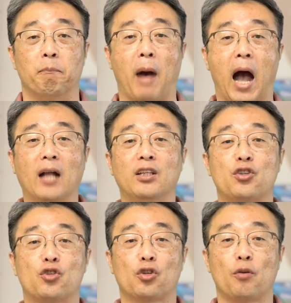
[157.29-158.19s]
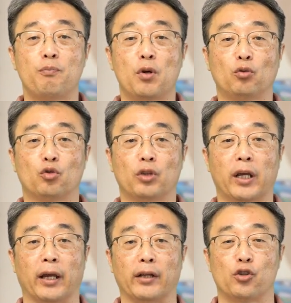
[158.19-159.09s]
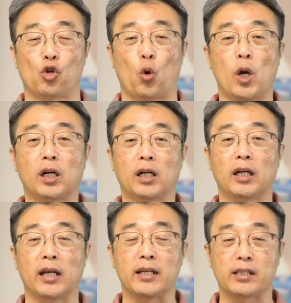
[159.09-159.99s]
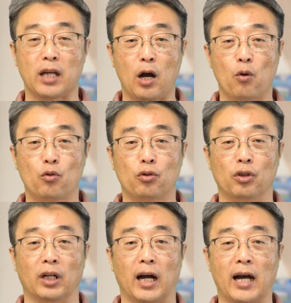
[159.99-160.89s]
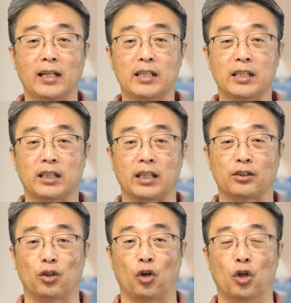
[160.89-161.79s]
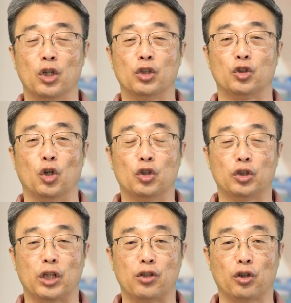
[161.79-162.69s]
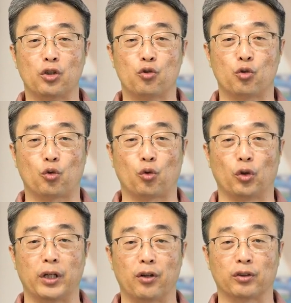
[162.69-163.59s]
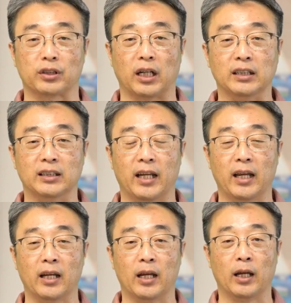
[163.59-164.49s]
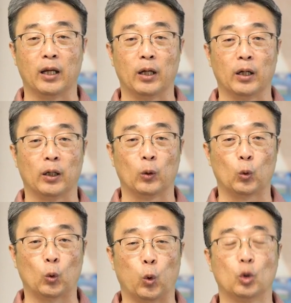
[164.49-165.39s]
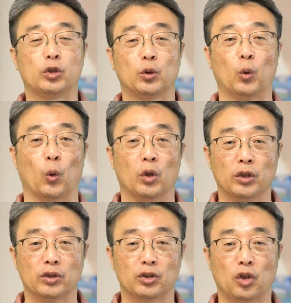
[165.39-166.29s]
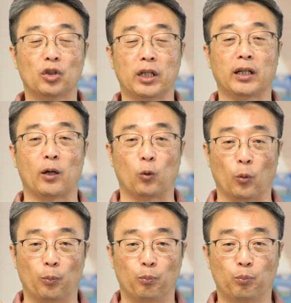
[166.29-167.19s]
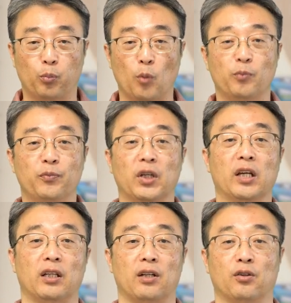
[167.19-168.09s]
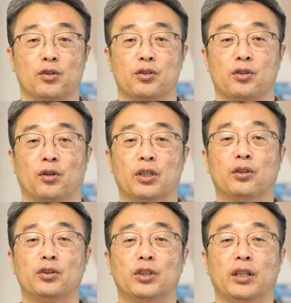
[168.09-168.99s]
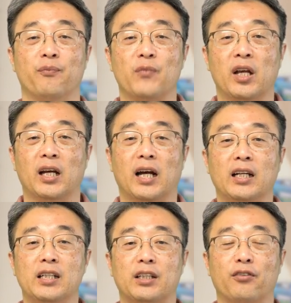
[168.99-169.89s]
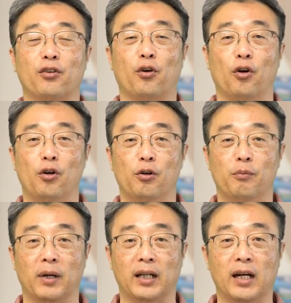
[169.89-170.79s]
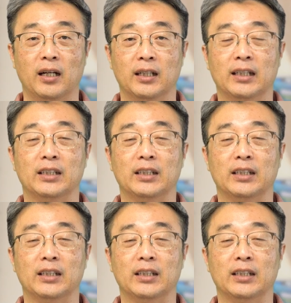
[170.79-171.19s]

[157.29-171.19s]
12,000명 중에 정확하게 사울을 하나님께서 절대적인 주권의 역사에 의해 고르시고 선택하고 뽑은 게 되는 것이죠. 이것이 하나님께서 얼마나